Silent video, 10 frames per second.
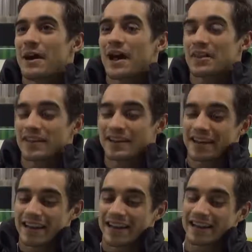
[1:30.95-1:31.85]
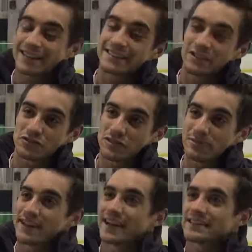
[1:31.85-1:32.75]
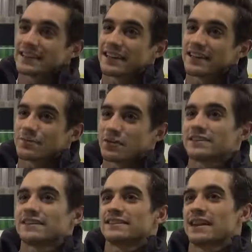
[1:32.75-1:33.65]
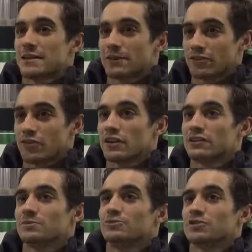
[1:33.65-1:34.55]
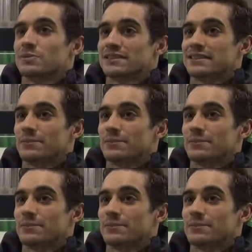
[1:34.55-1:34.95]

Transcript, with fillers: hace que la garganta no se me llegue a secar, porque está salivando durante mucho más